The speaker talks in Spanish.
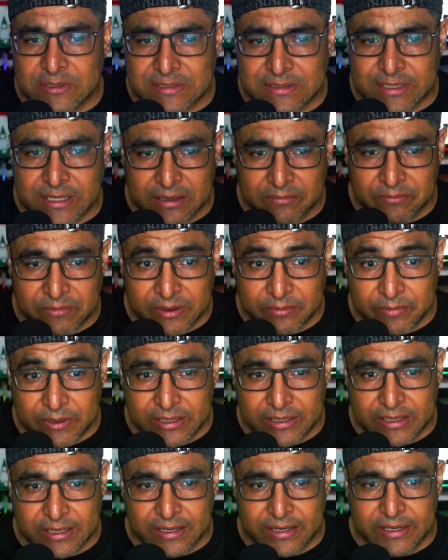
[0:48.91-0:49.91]
Así que
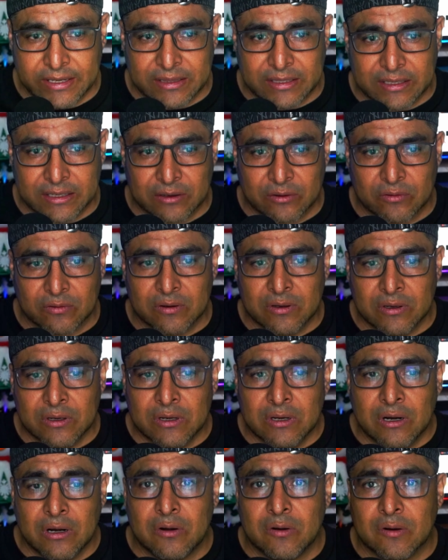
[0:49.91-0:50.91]
miren, aquí ya tengo
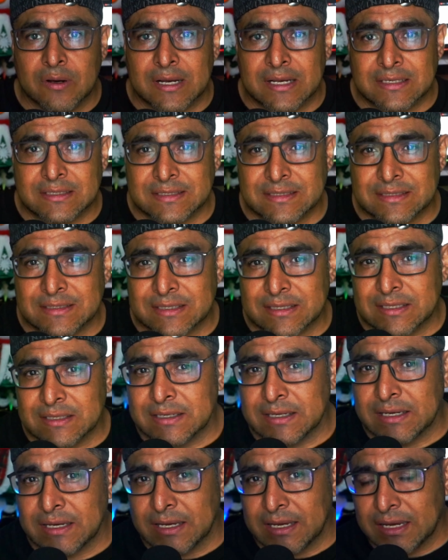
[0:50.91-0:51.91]
lo que es
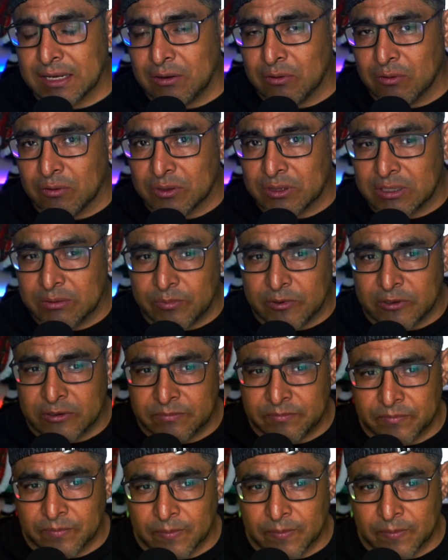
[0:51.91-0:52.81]
este el logotipo